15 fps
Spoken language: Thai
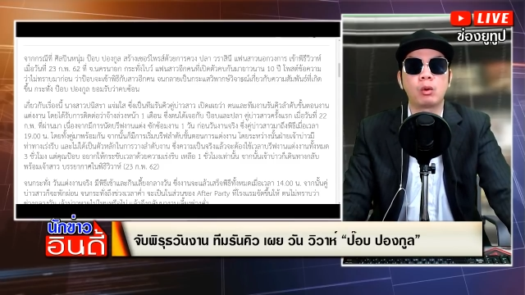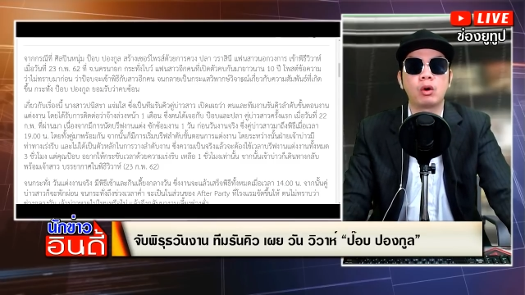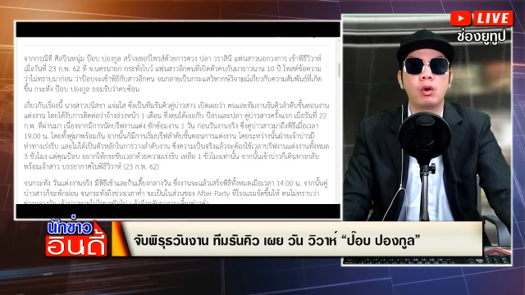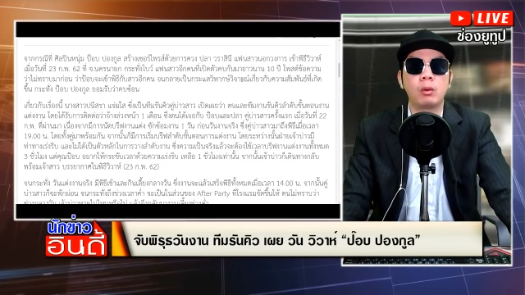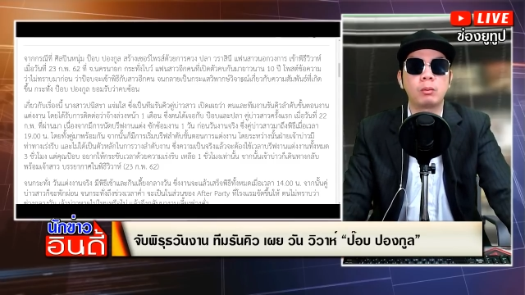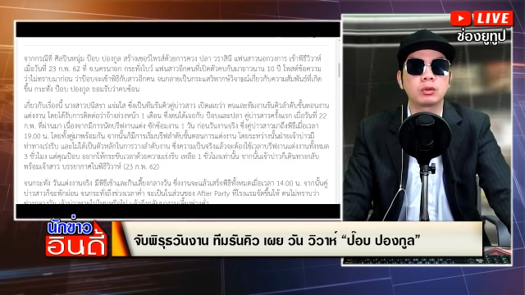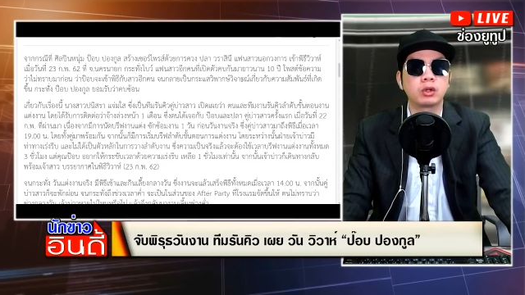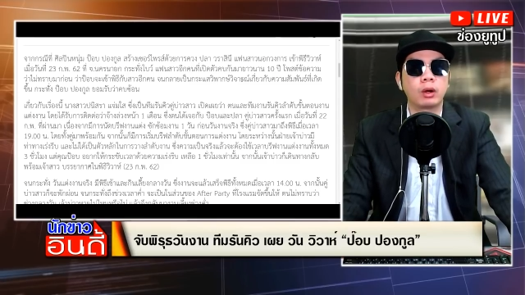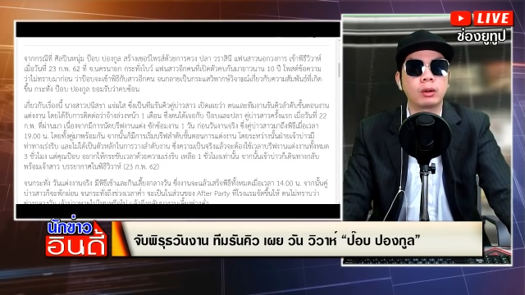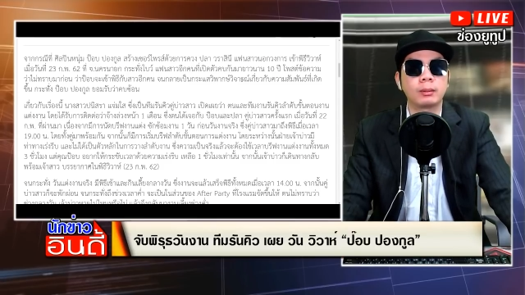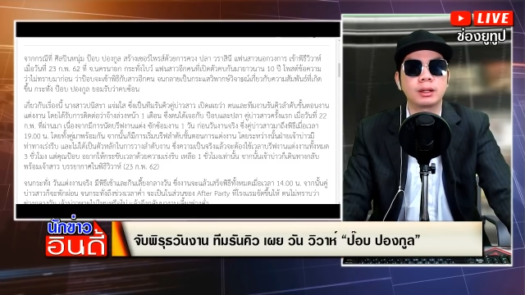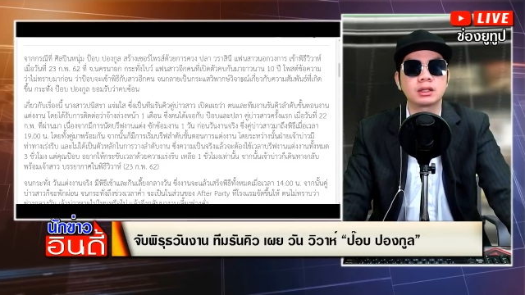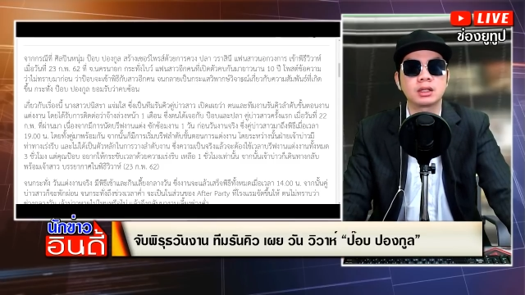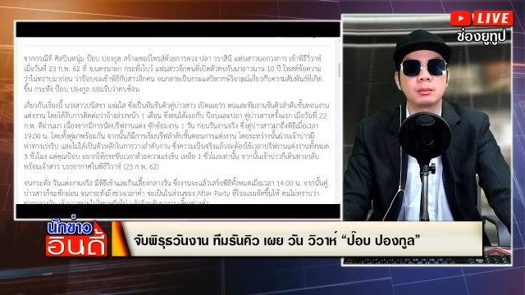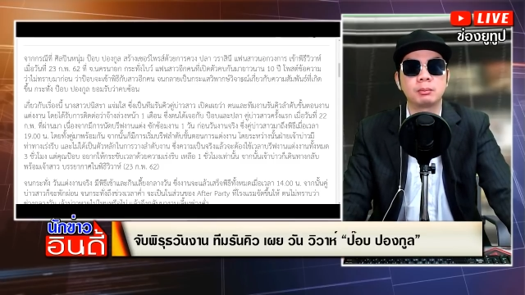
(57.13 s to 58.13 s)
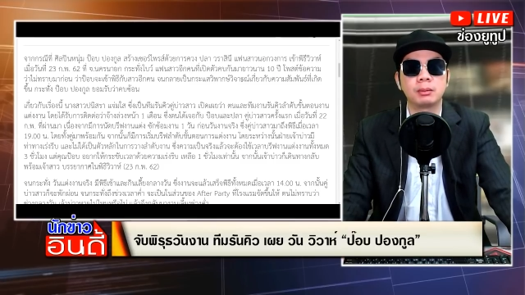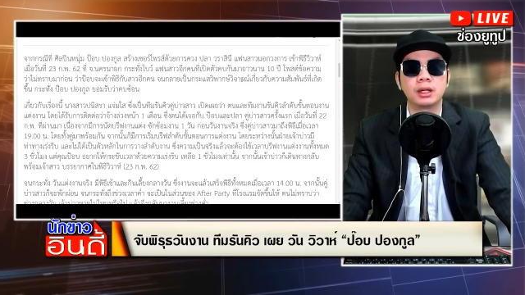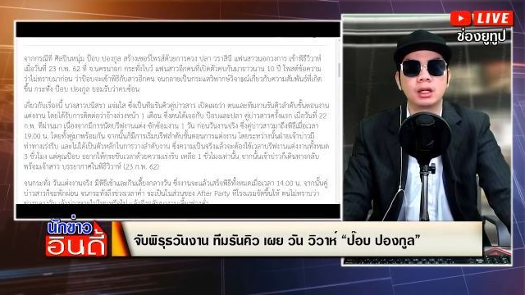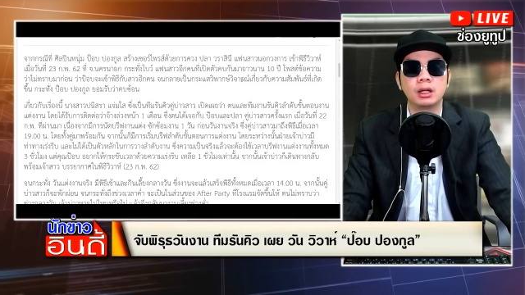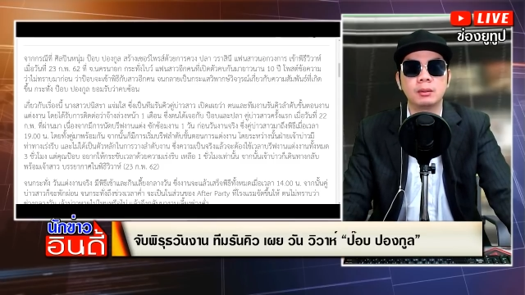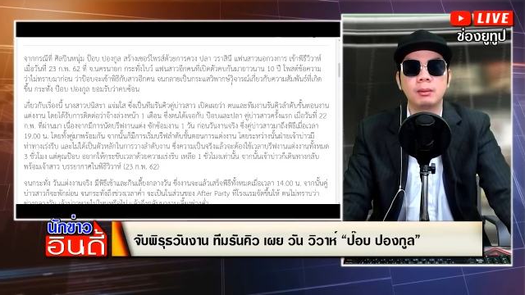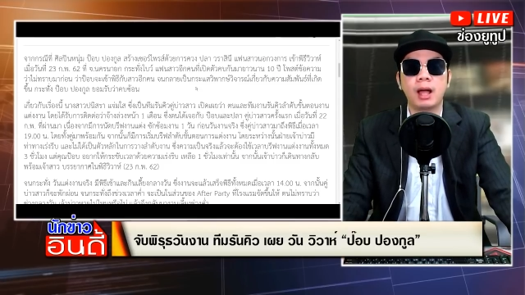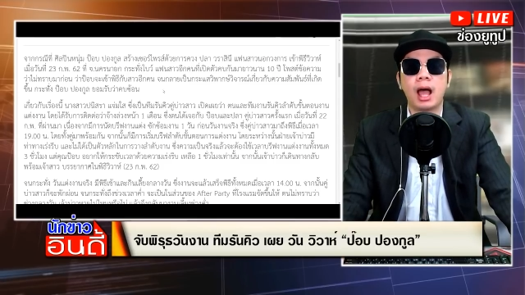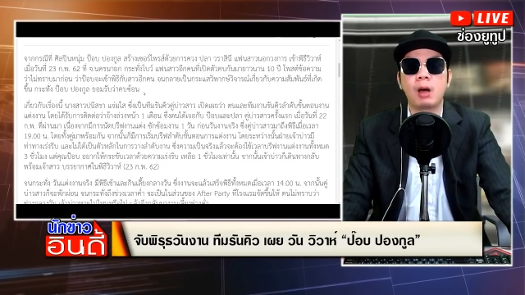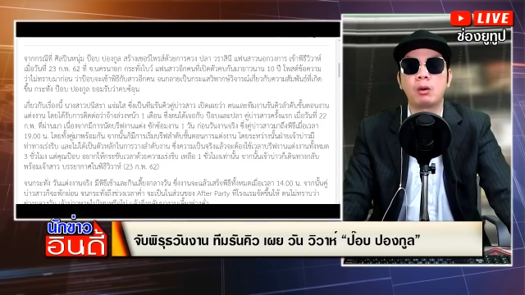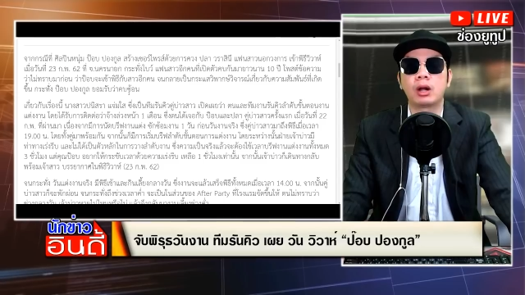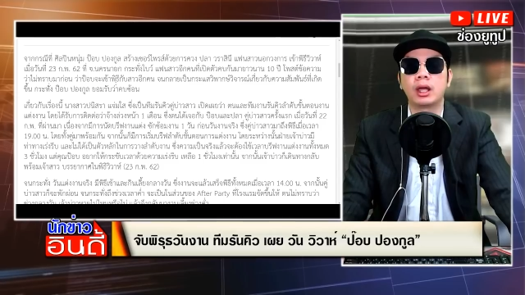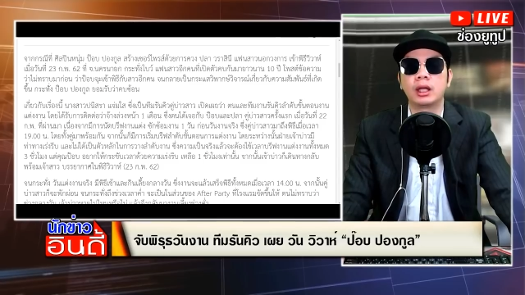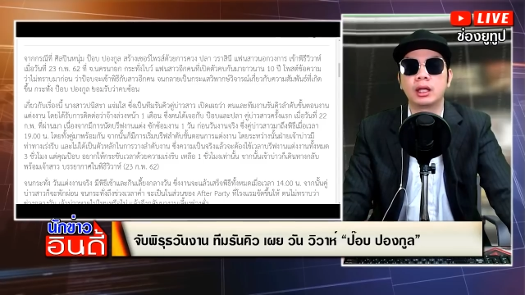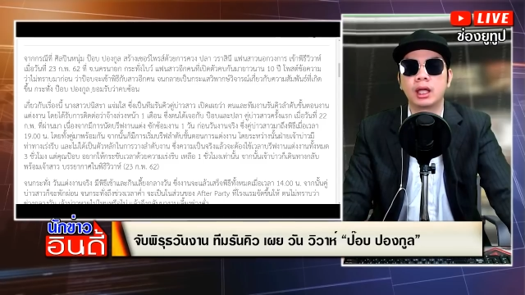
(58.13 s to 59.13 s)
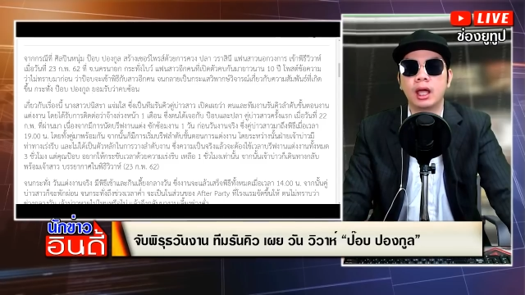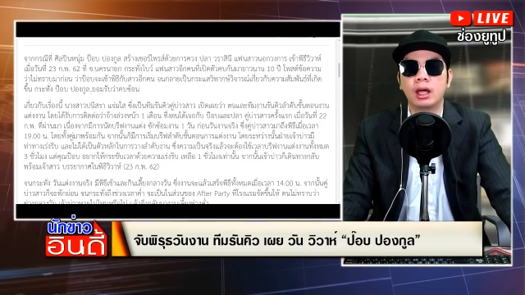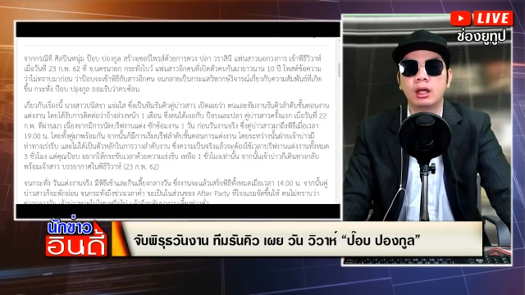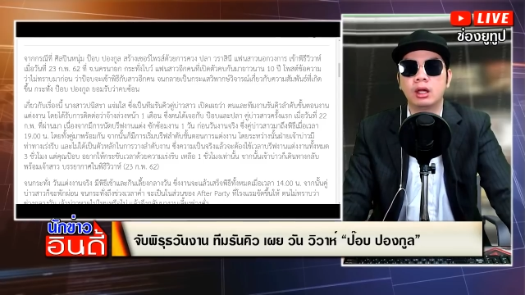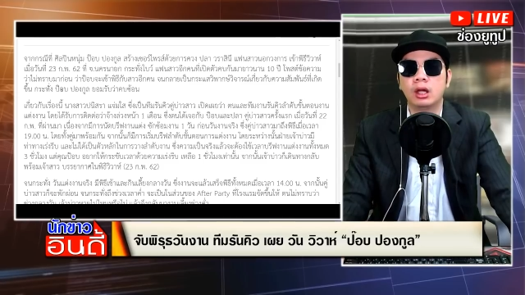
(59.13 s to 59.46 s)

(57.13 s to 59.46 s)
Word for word: คบซ้อนมา10ปีหรือเปล่าอะไรอย่างเงี้ย